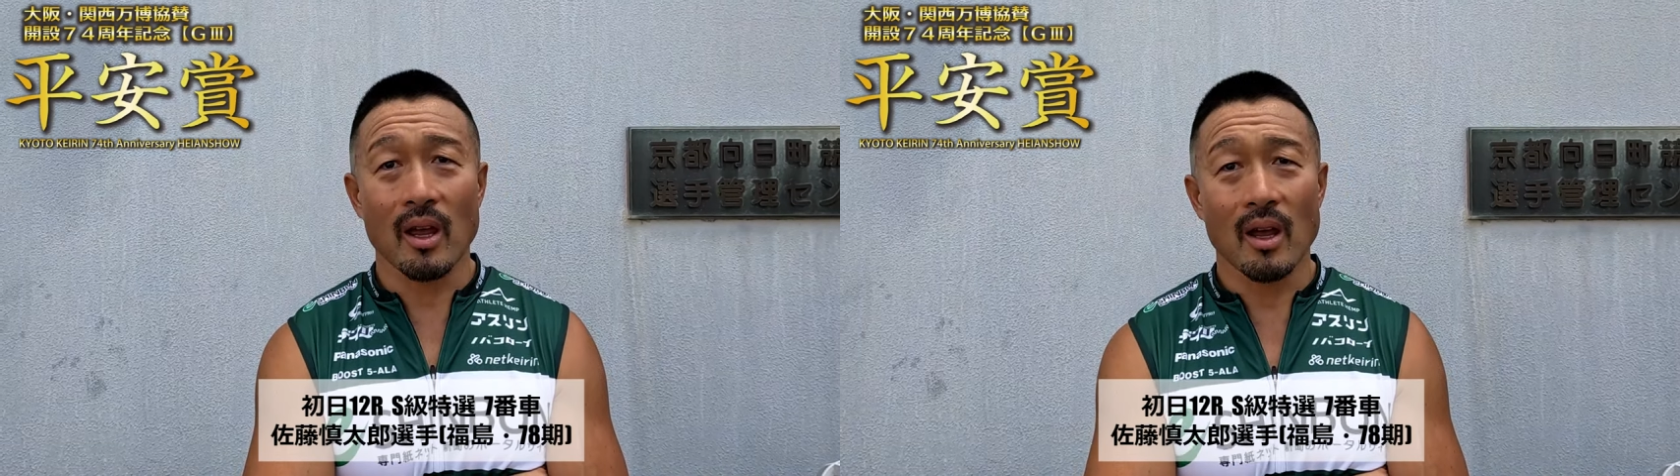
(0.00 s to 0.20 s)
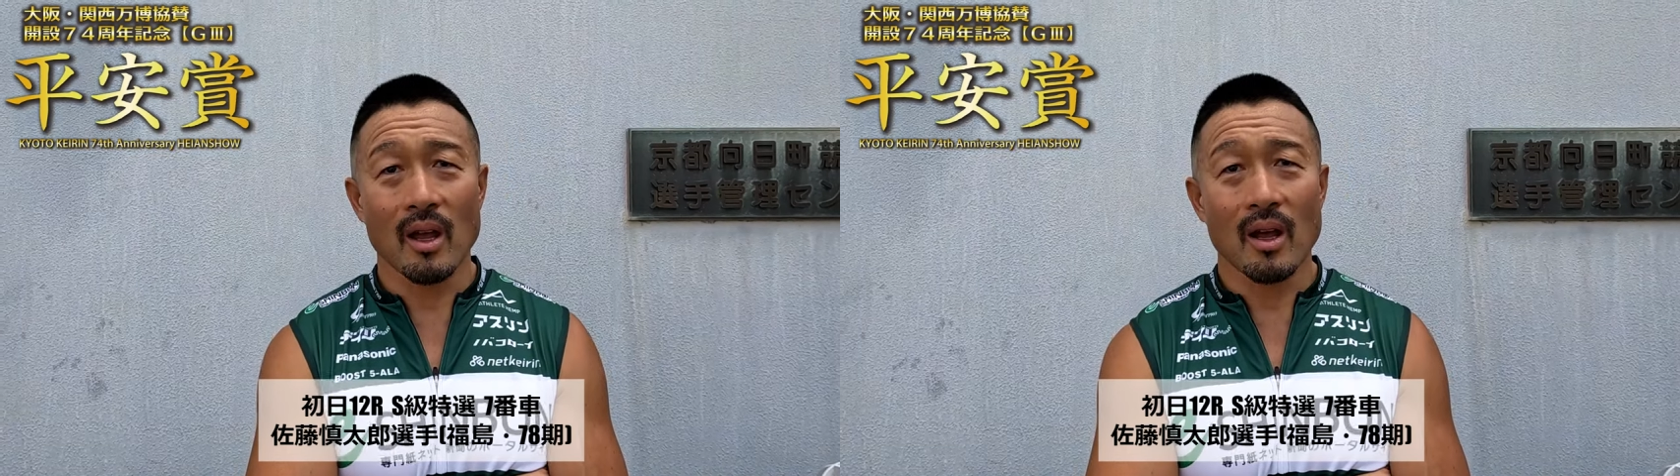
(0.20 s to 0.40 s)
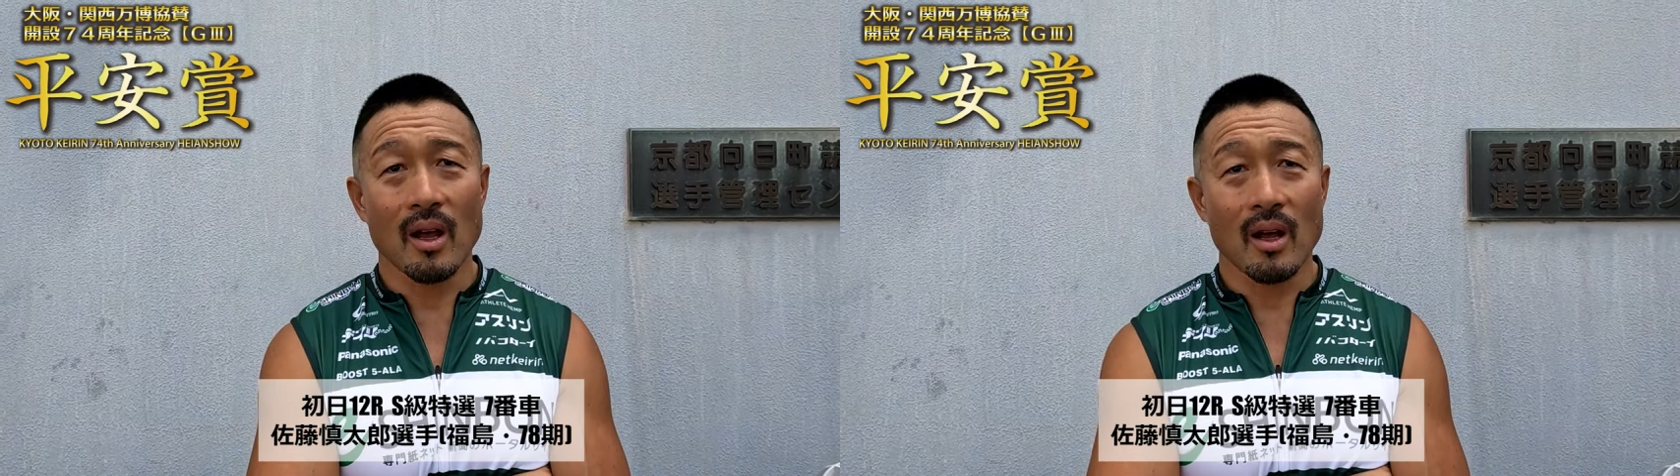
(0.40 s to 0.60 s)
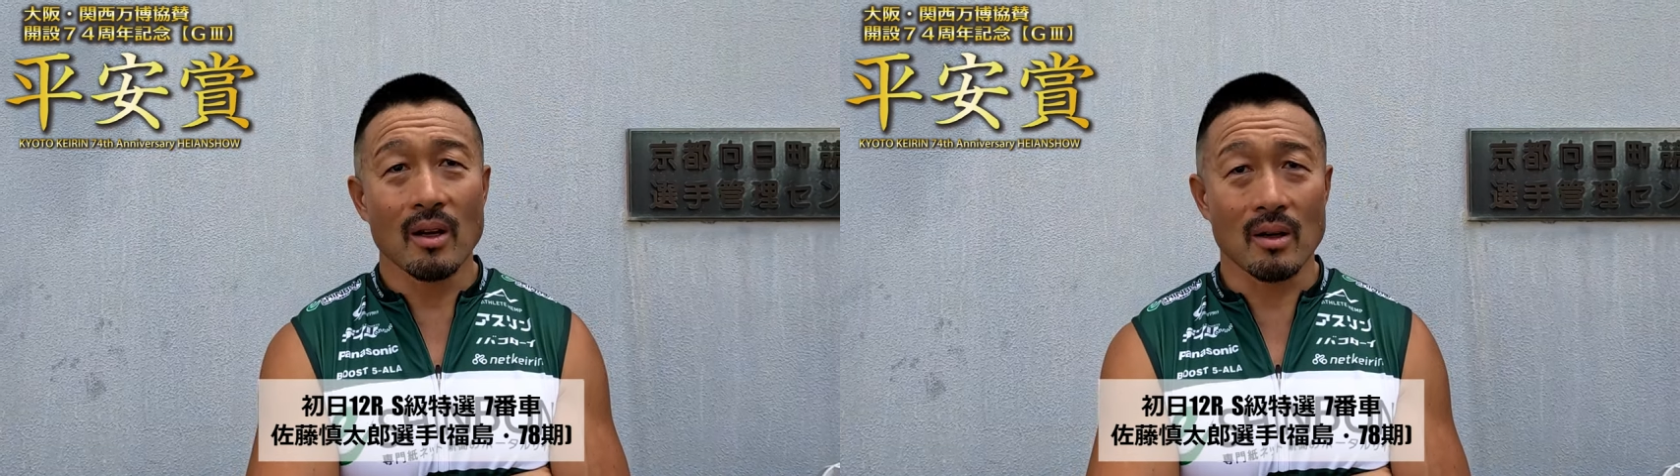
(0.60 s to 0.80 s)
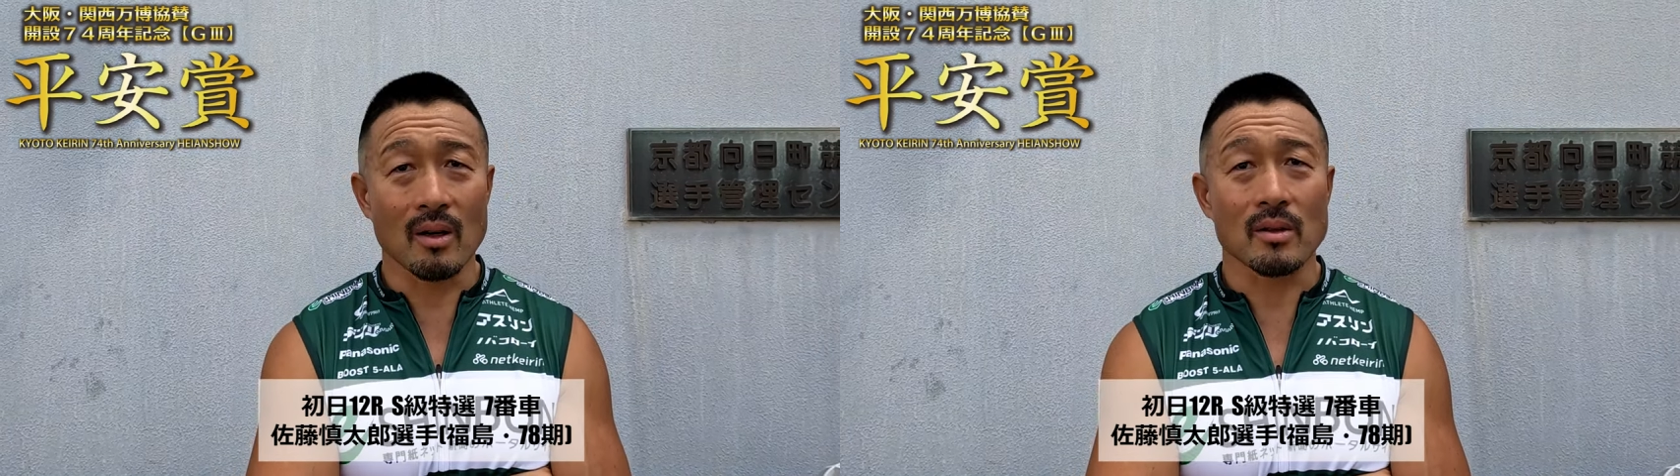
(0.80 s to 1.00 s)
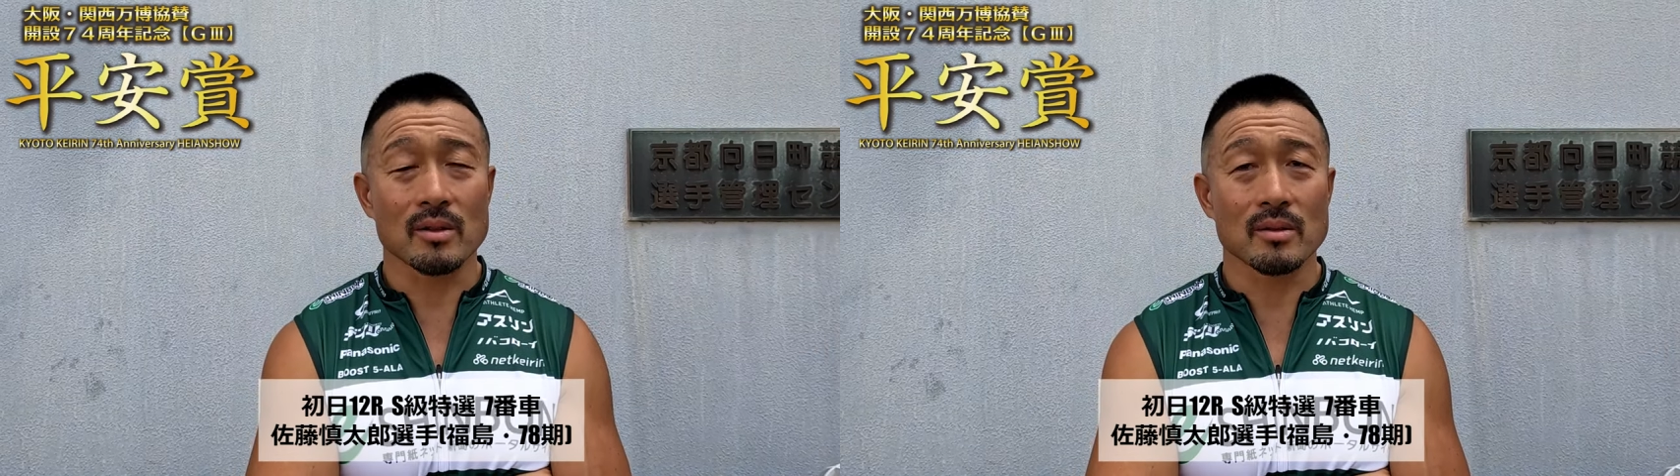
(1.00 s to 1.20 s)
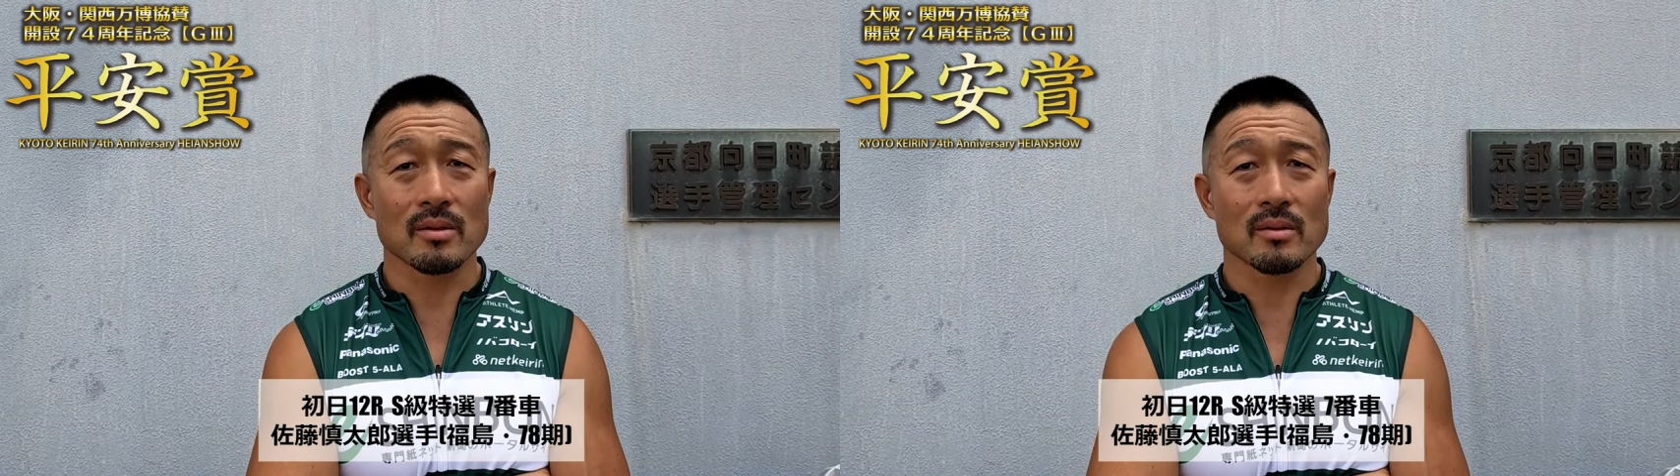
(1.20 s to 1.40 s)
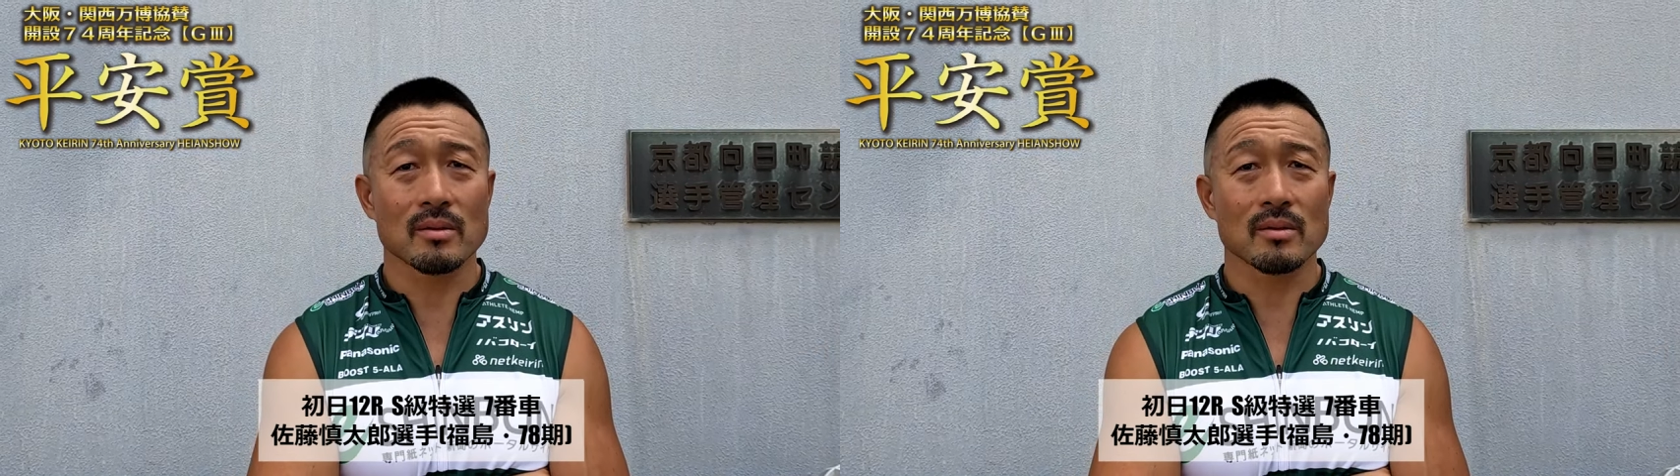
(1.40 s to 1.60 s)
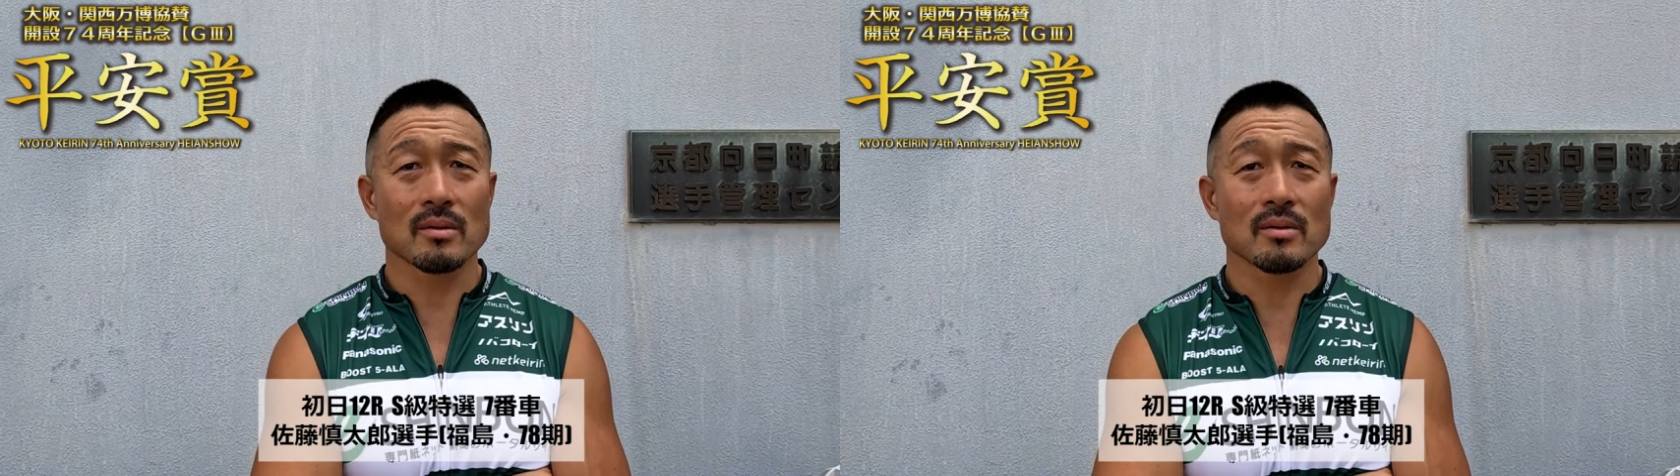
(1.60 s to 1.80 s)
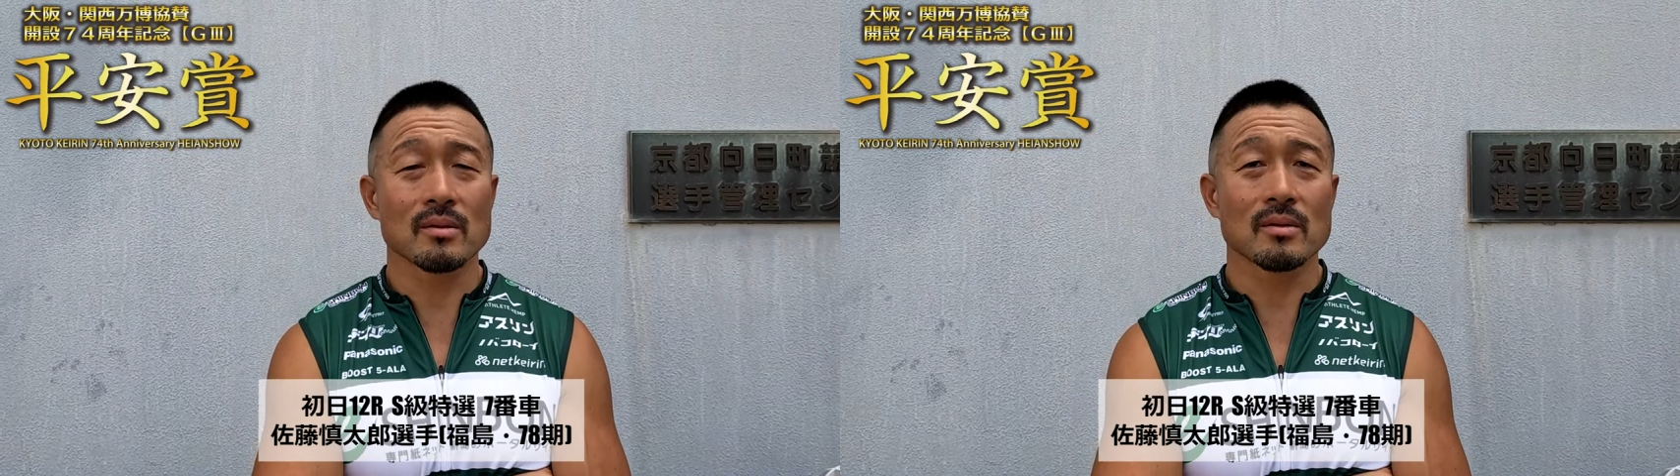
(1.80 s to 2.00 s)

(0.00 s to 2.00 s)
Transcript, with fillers: うん、うん、その準決勝の時が